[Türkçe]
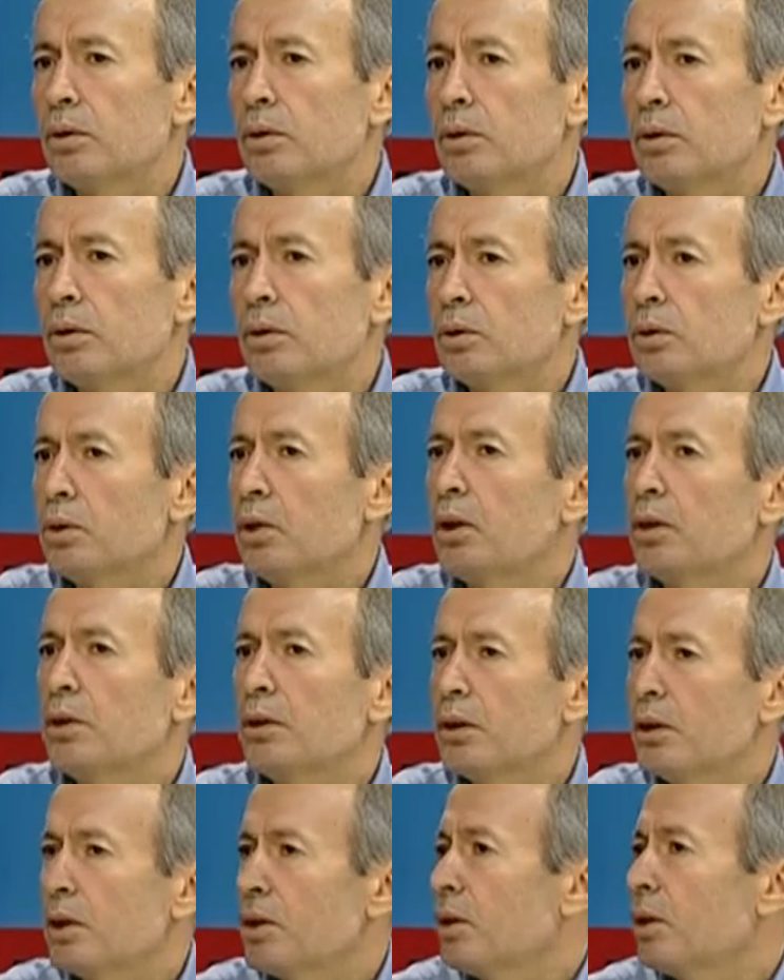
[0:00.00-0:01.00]
e, şu
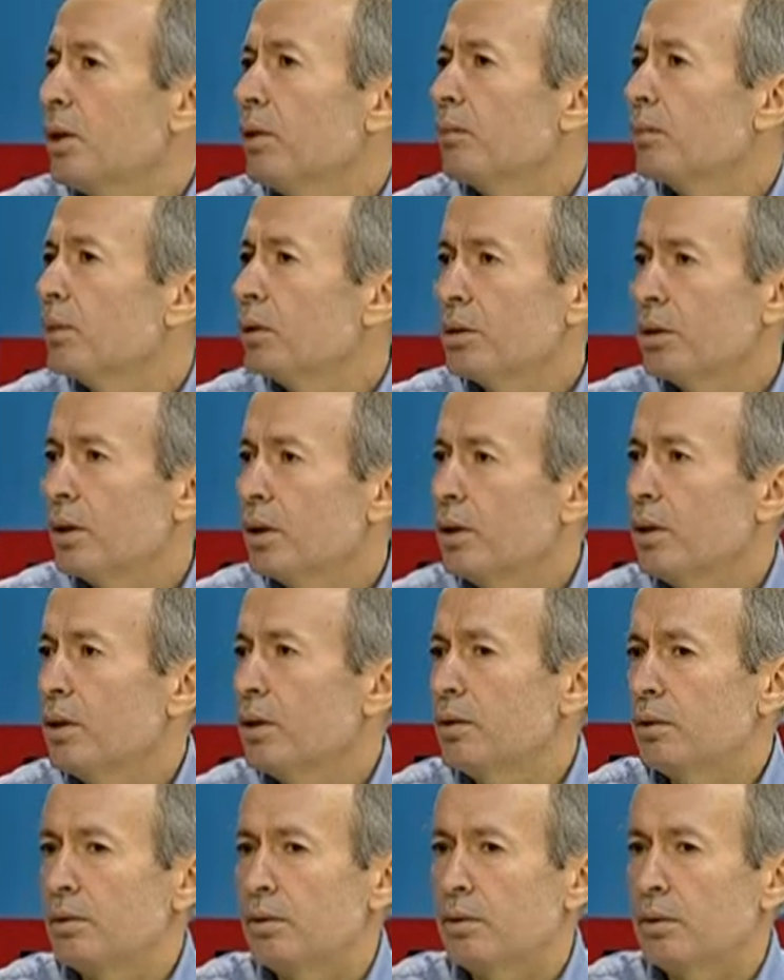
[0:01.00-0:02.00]
anda yaşamlarını
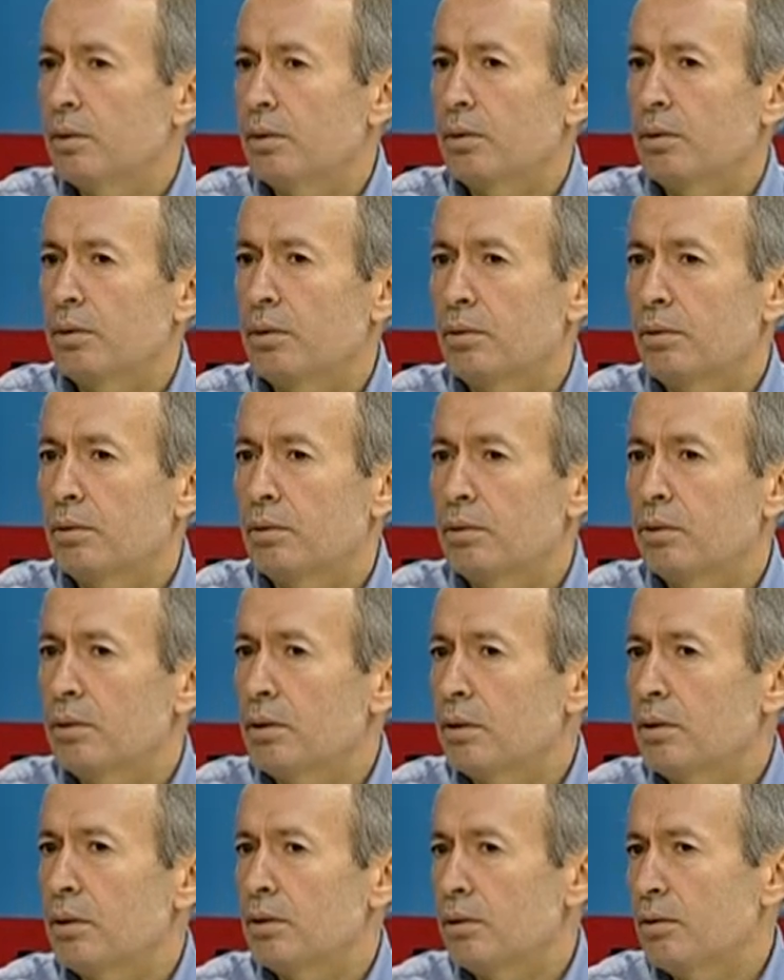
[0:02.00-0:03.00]
gayet e,
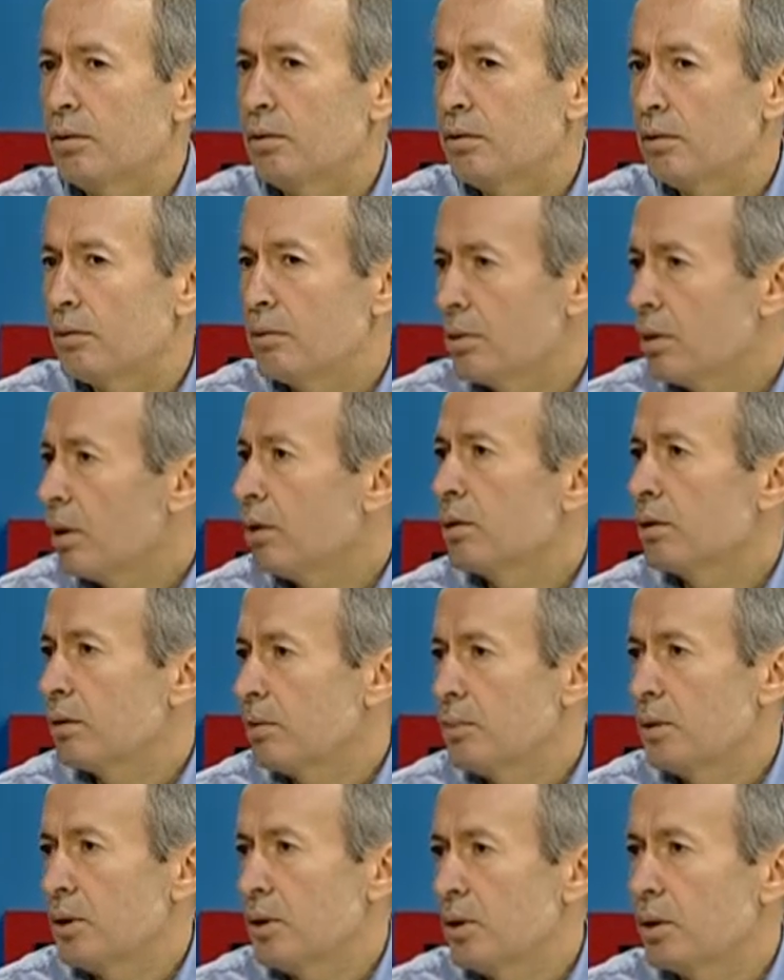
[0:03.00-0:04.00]
e
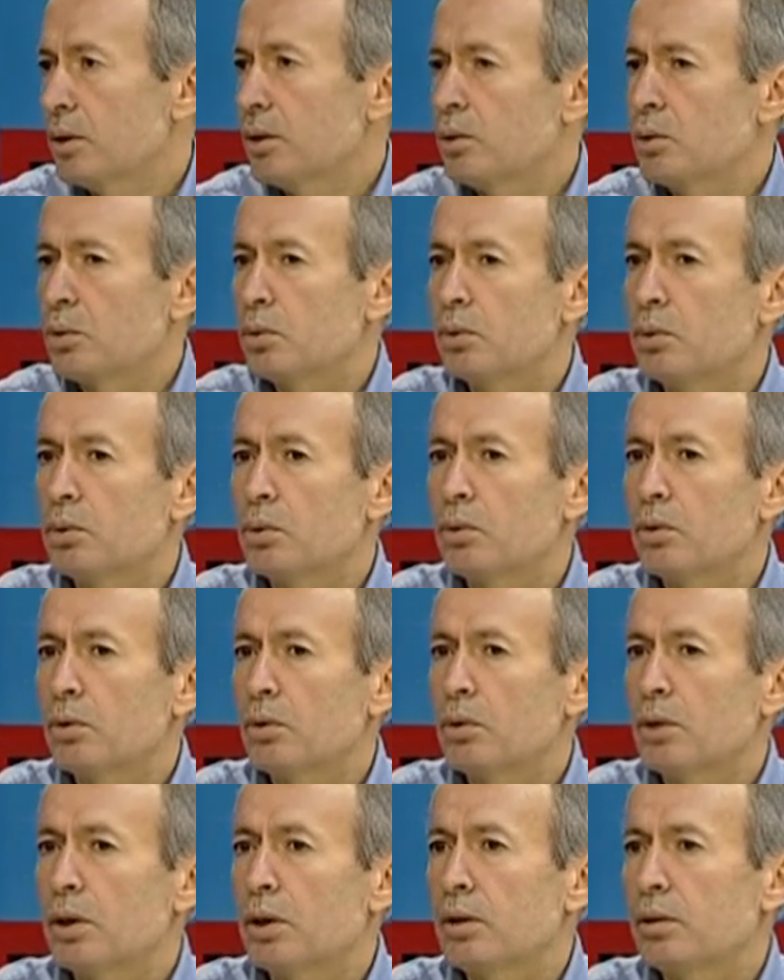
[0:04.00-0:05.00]
sağlıklı bir şekilde
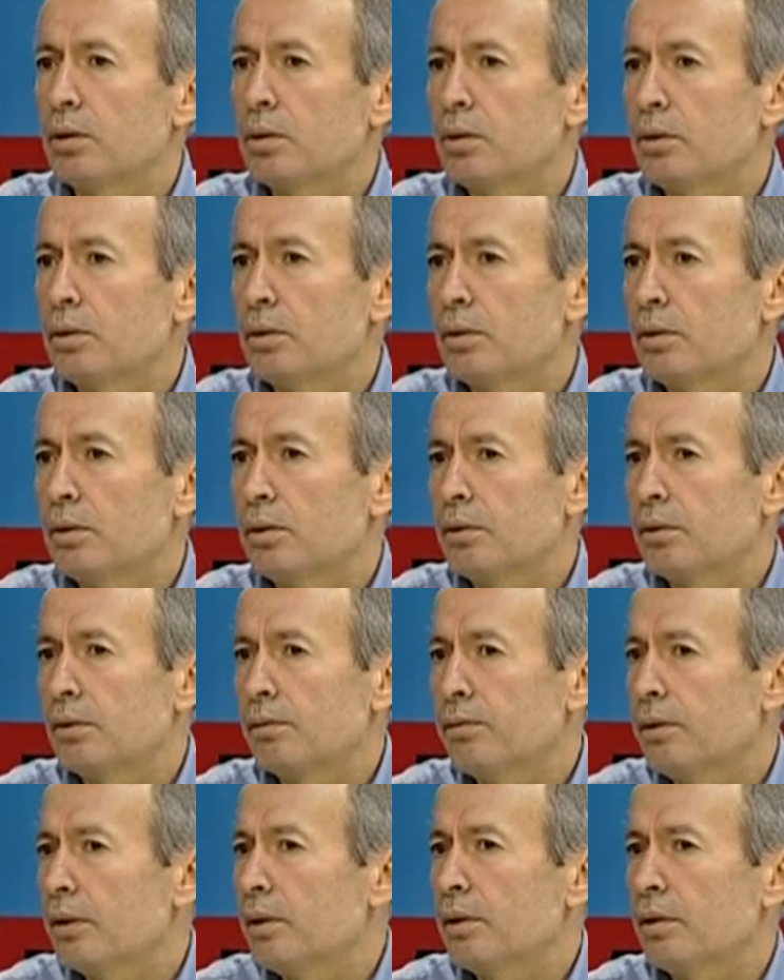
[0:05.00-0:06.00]
sürdürüyorlar
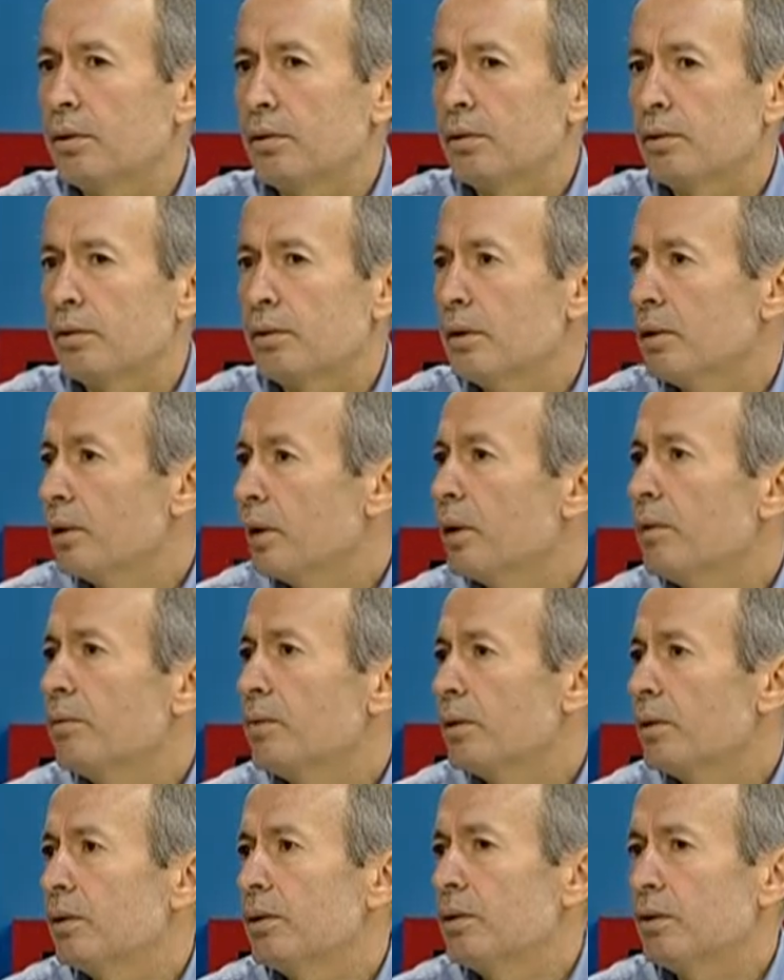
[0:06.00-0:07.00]
e, ve
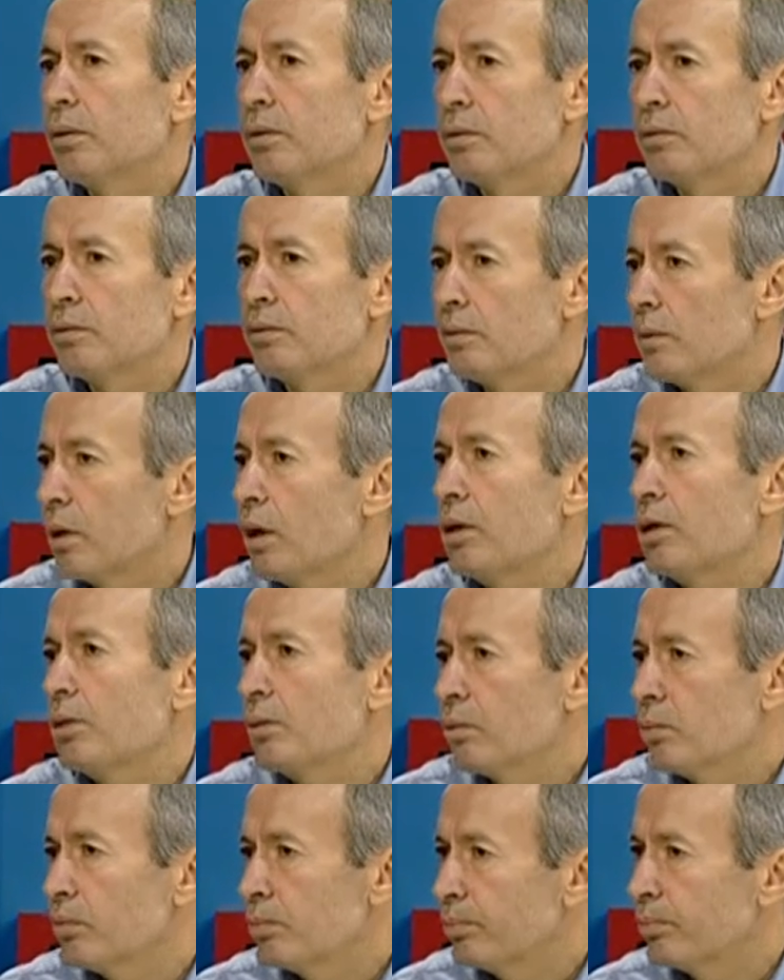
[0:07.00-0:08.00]
tedavilerini ta
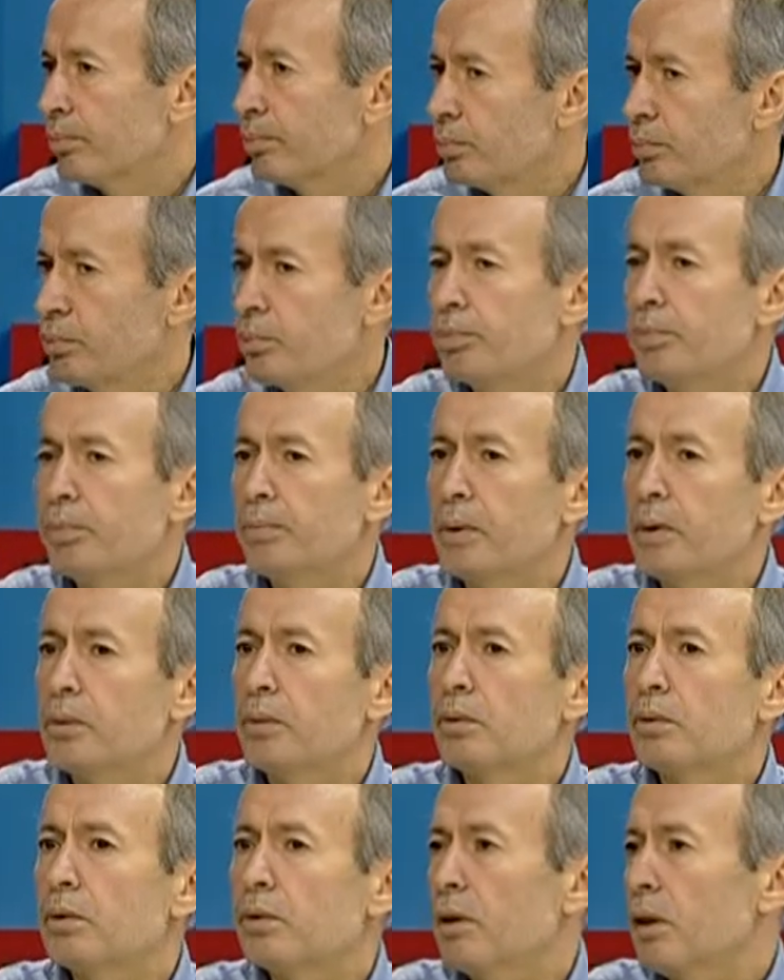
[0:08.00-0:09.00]

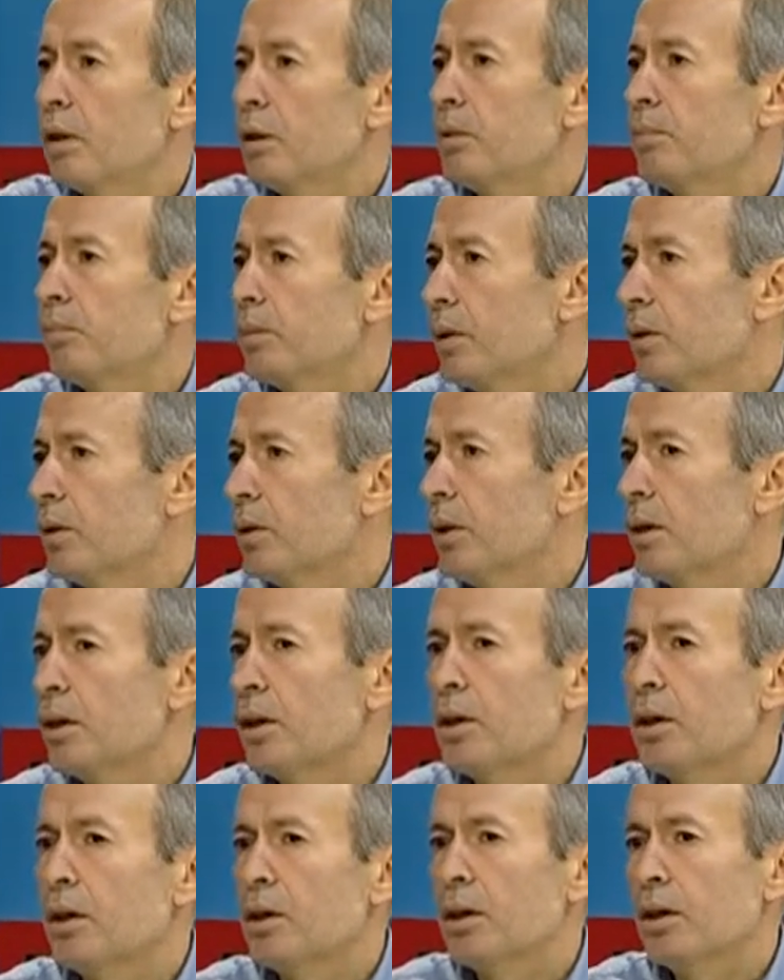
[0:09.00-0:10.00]
periyodik takiplerde
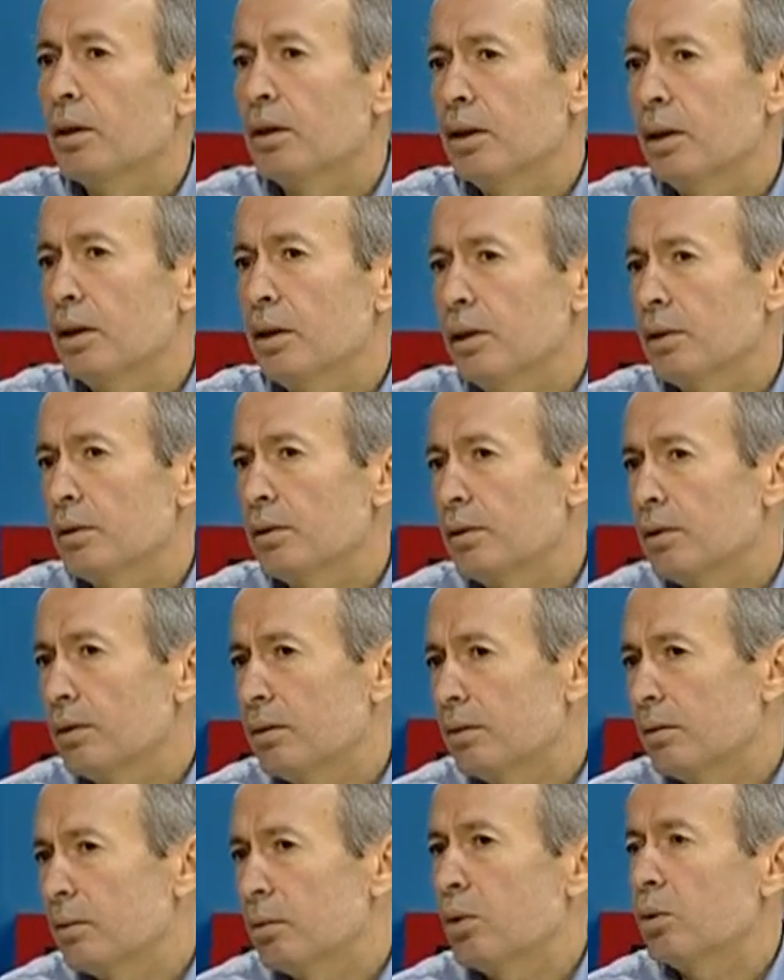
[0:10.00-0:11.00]
gayet
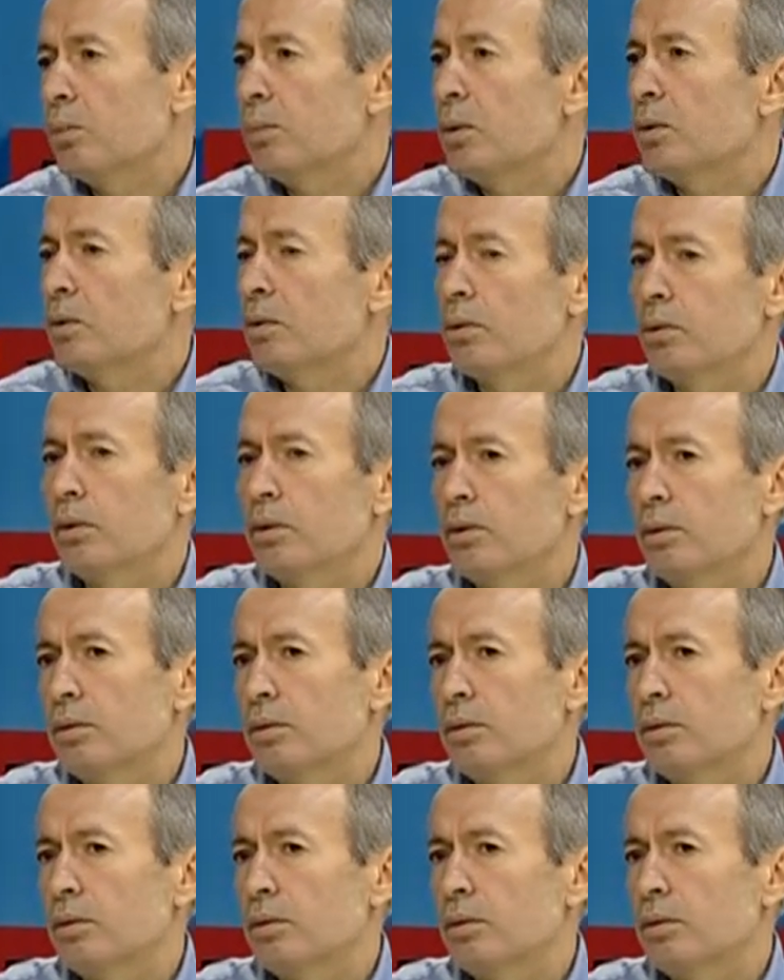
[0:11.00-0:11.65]
e, normal olarak